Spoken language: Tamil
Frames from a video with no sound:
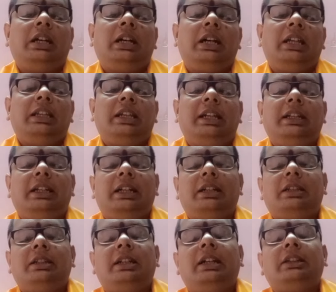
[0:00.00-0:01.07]
அதில் என்ன
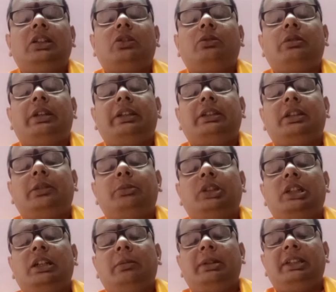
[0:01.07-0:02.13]
ஆனதுன்னா அந்த ருத்ரத்தில்
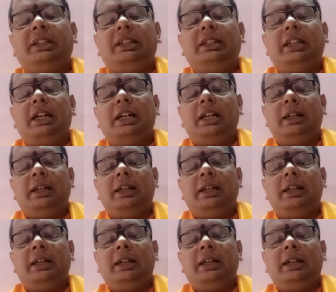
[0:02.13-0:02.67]
முதல்ல பார்த்தீங்கன்னா